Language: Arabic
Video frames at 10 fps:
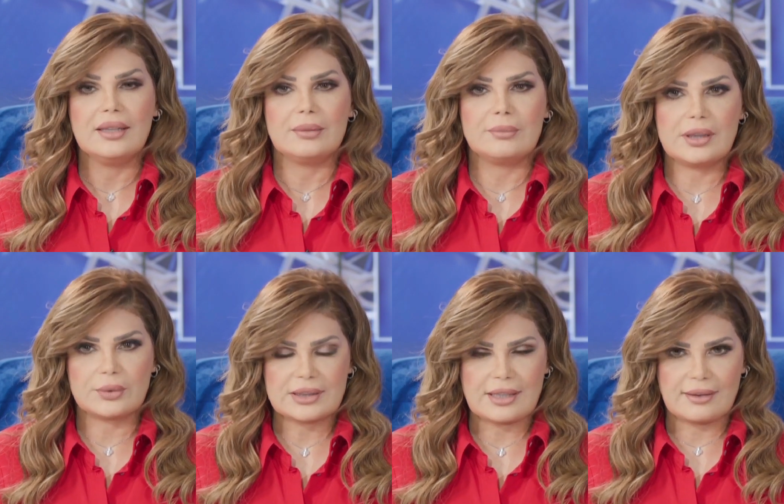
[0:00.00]

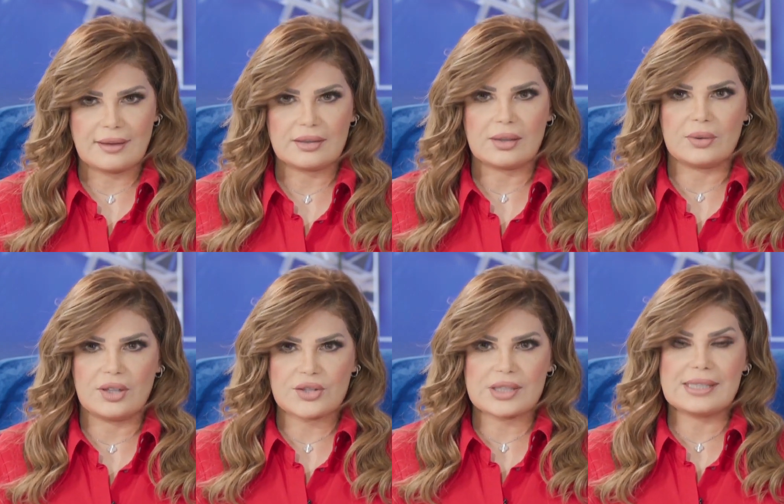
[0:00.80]
بدورتها الثانية
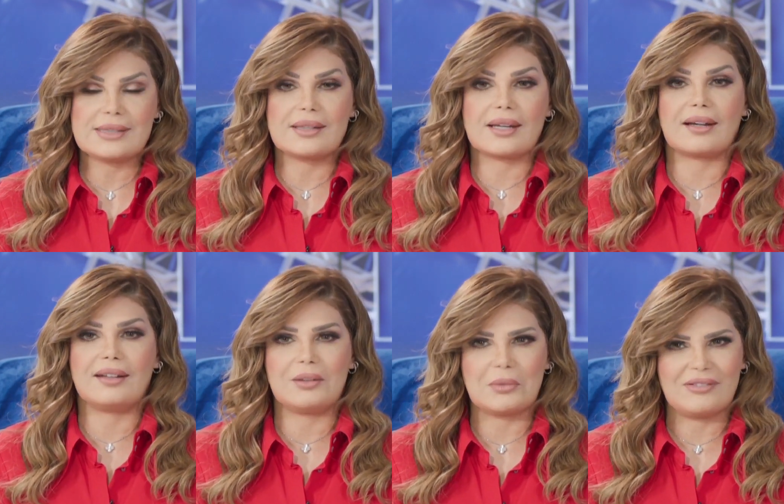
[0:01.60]
والعشرين
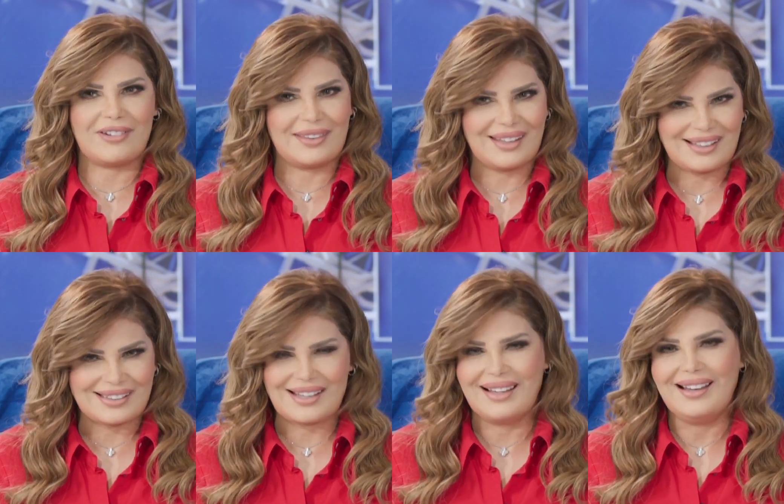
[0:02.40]
تكريم الفنانة